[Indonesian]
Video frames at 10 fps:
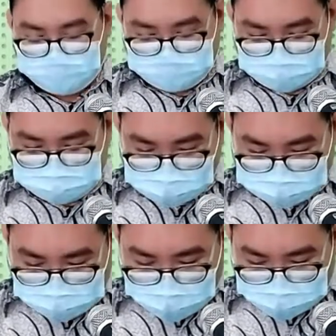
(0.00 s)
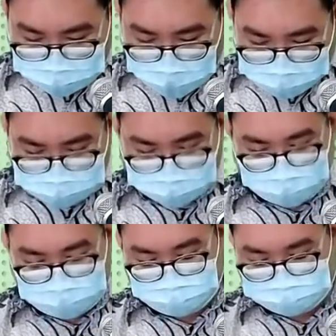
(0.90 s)
Dan 131 pada
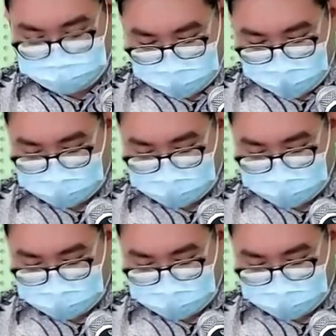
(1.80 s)
kesempatan pagi